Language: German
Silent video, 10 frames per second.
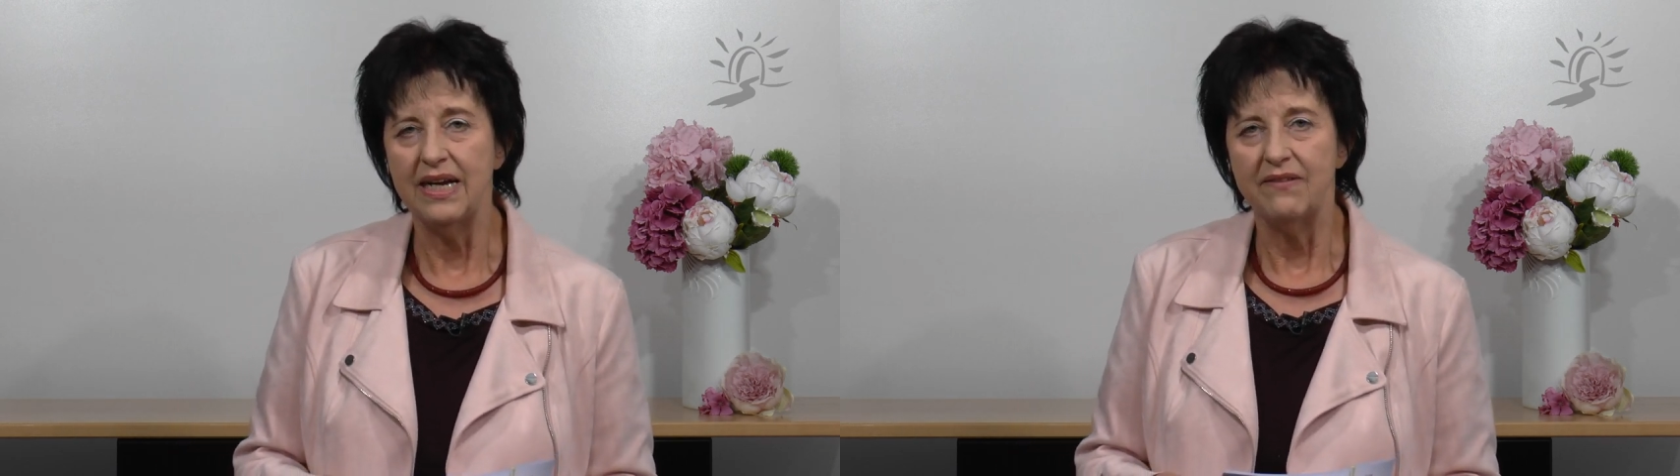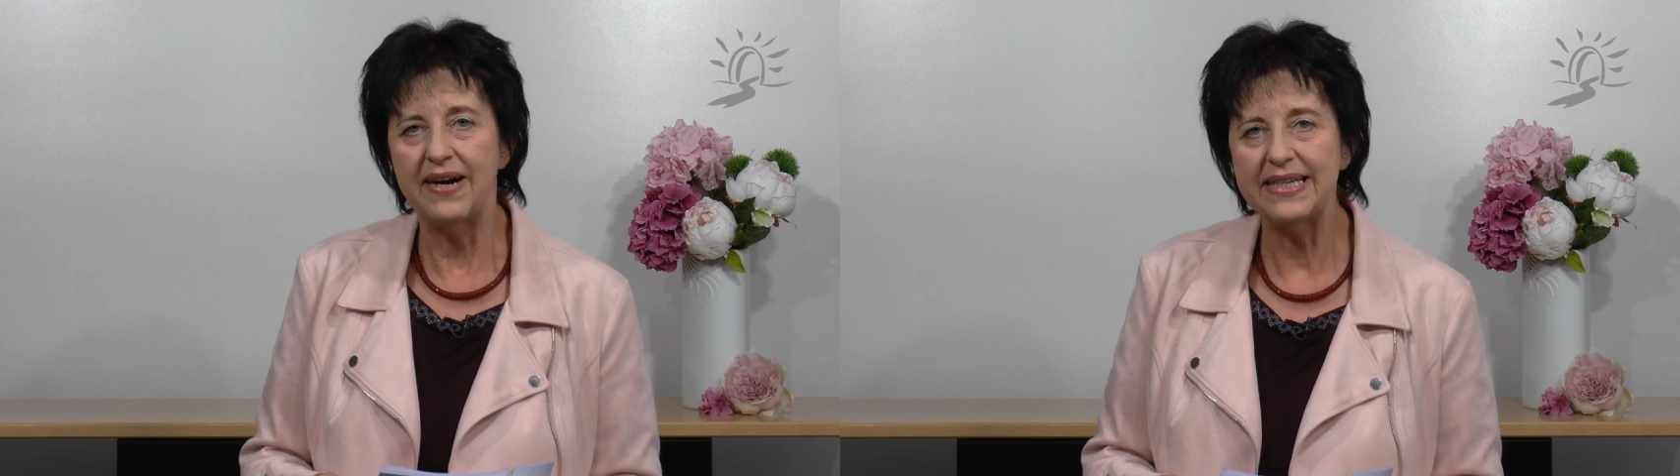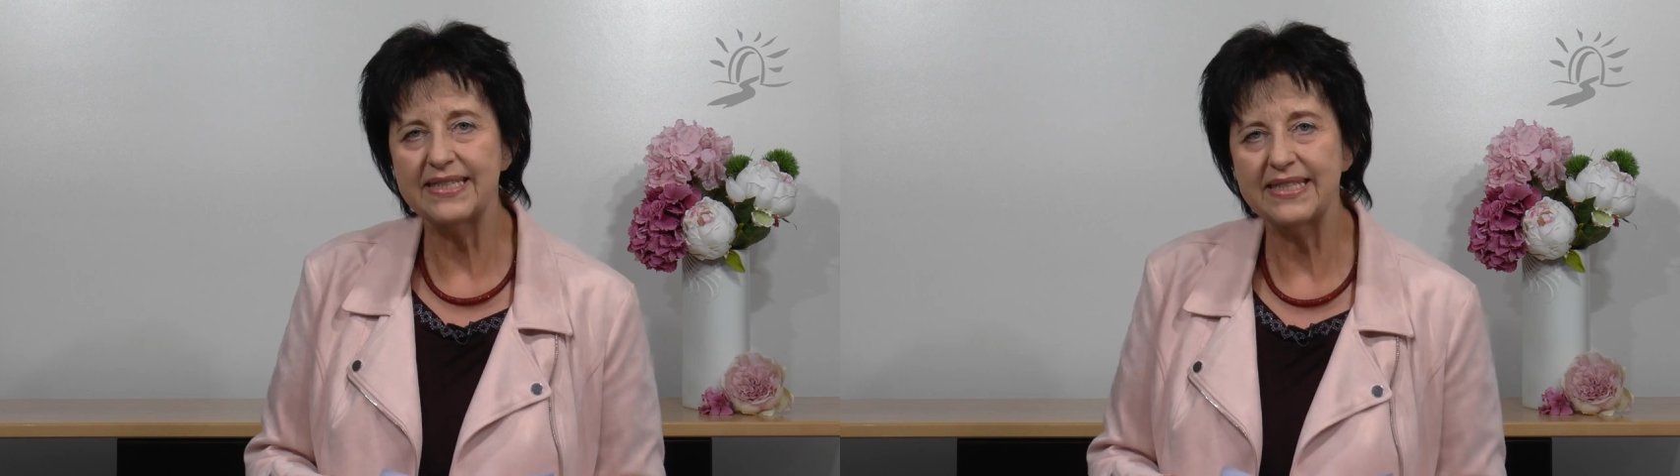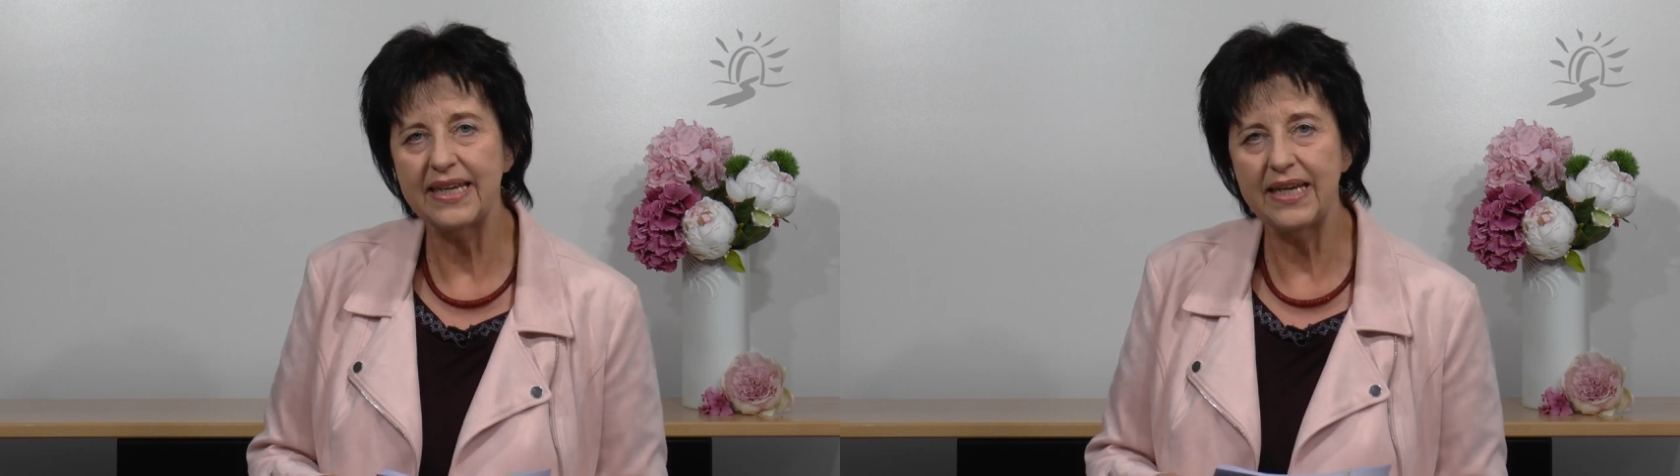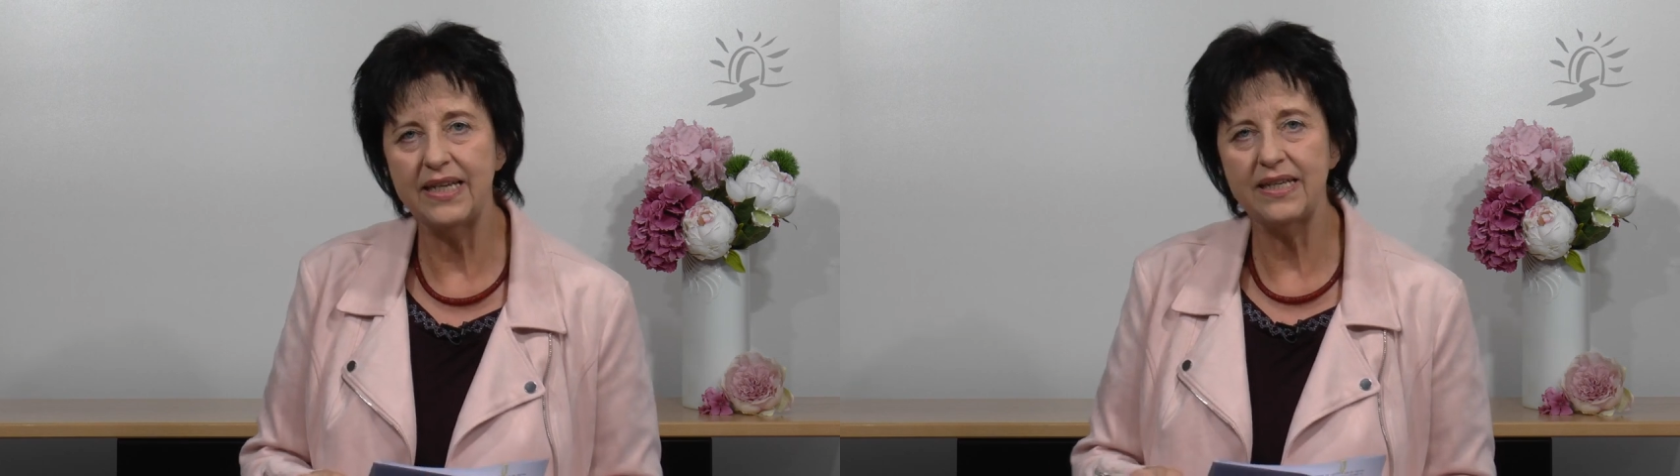was
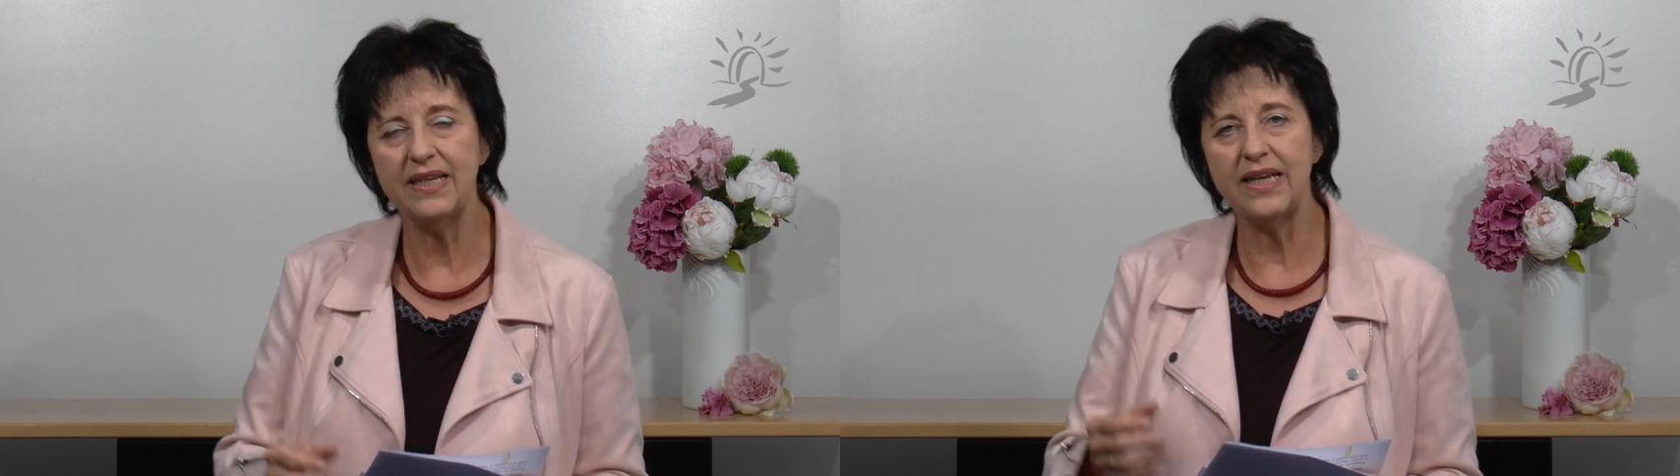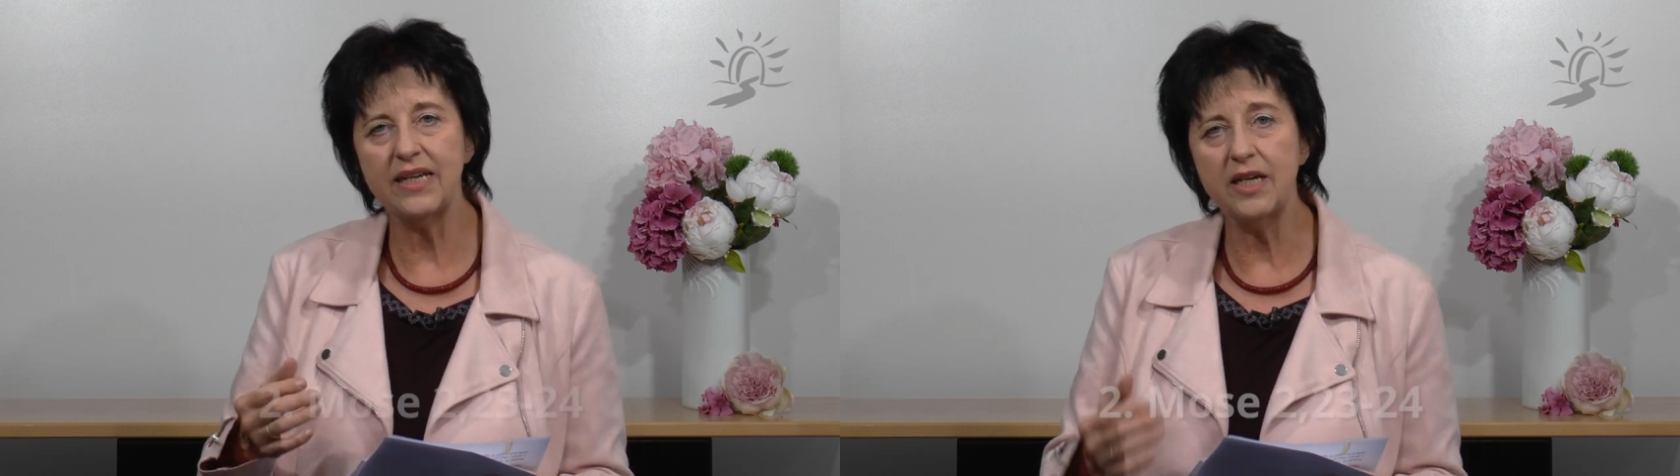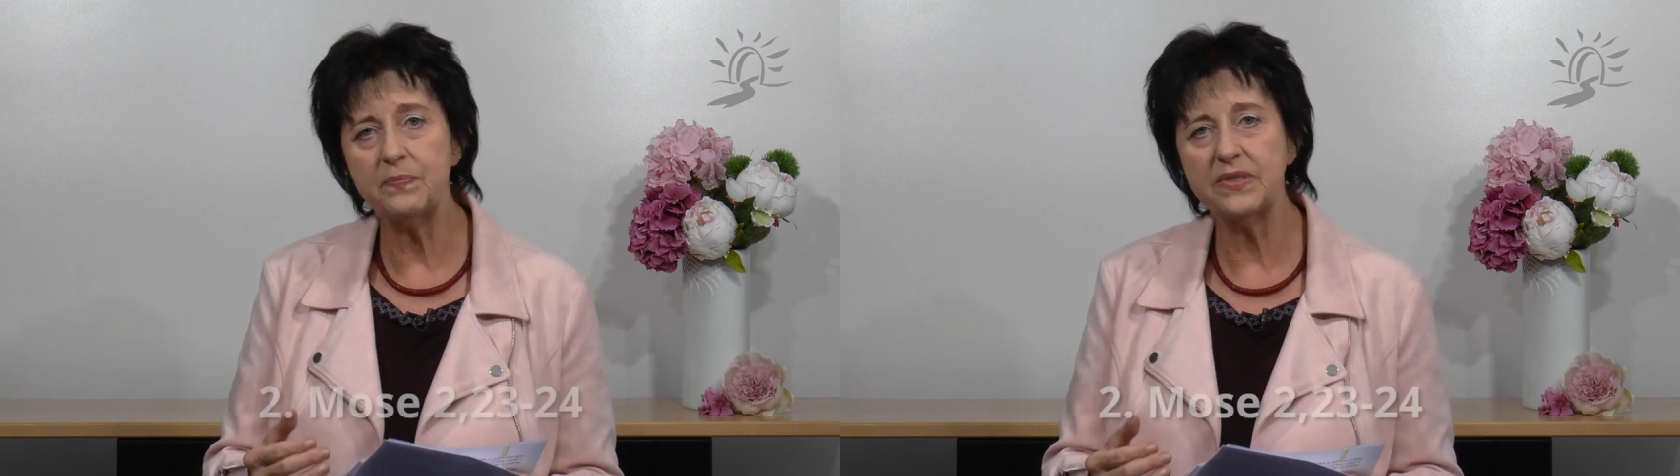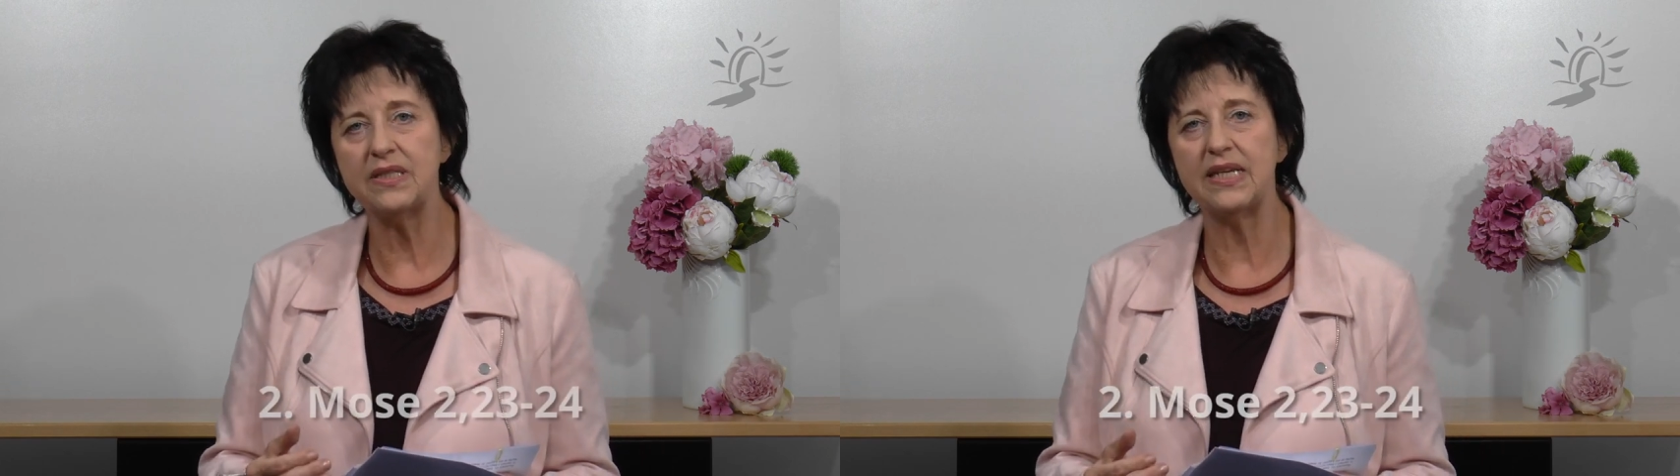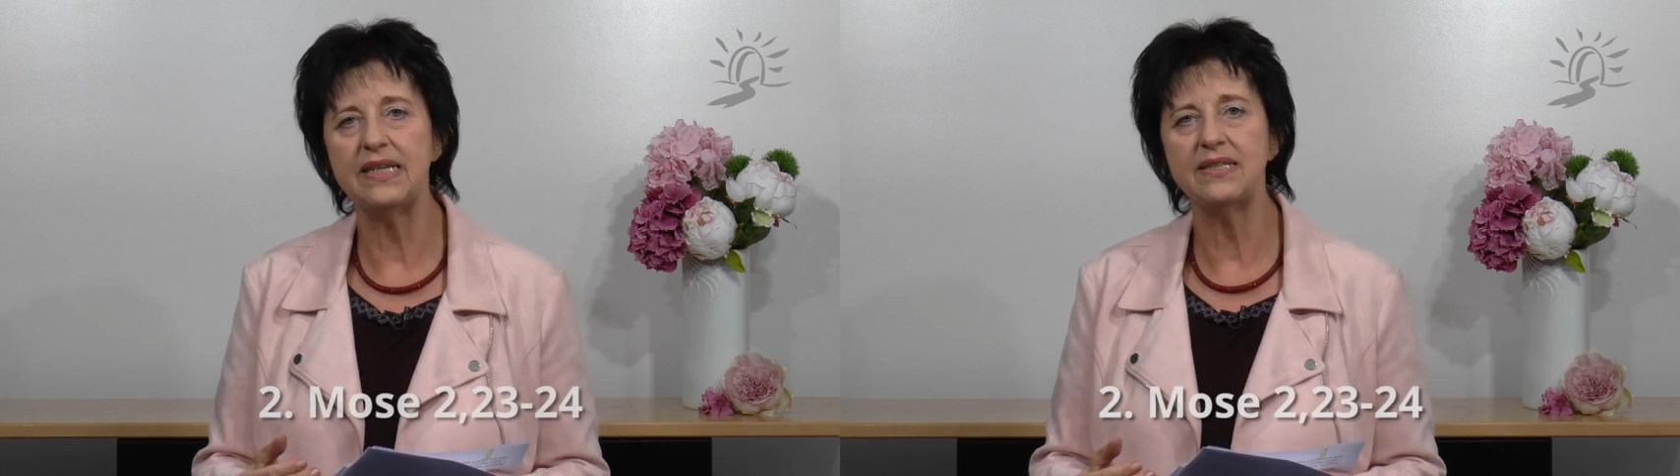in
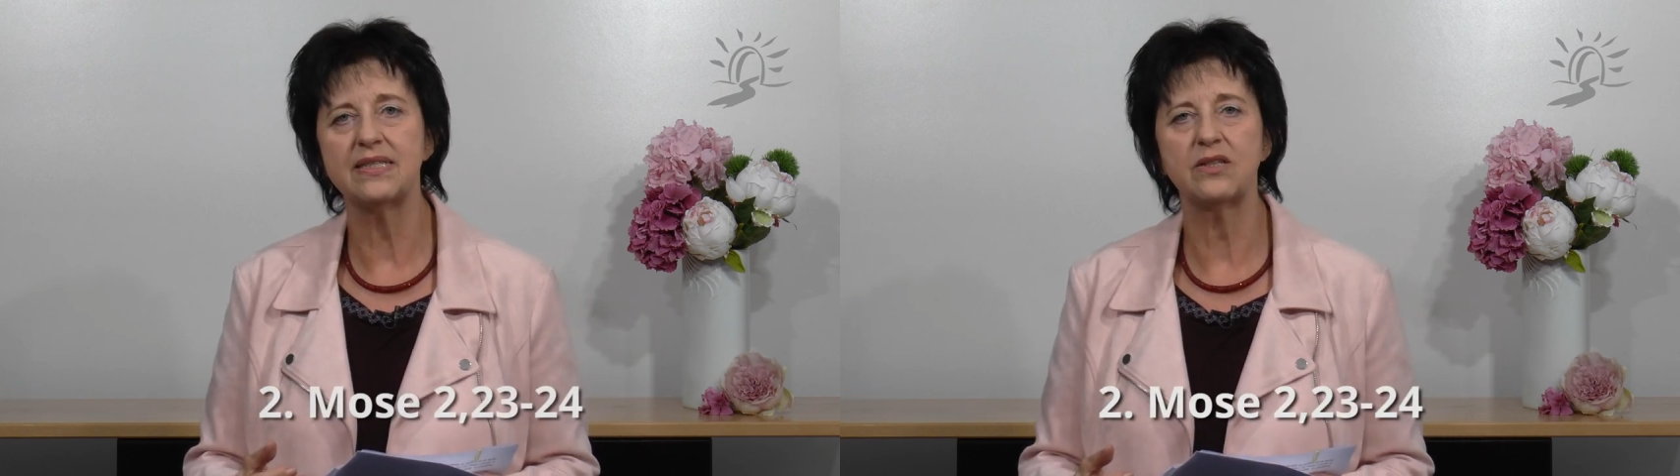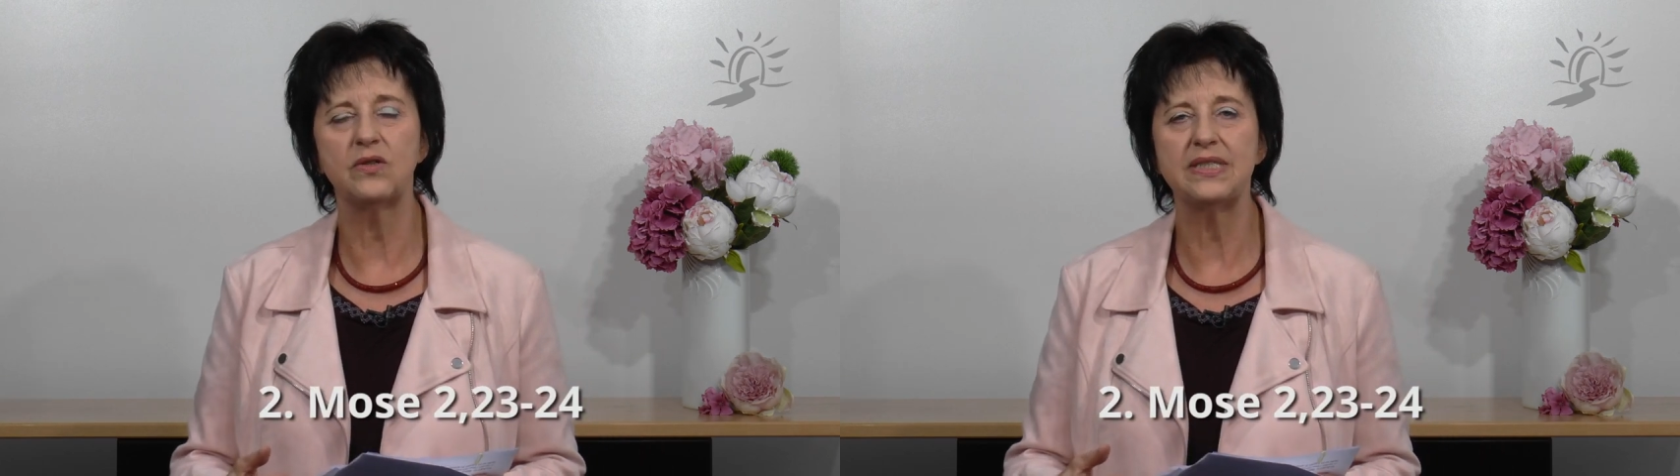Ägypten ist.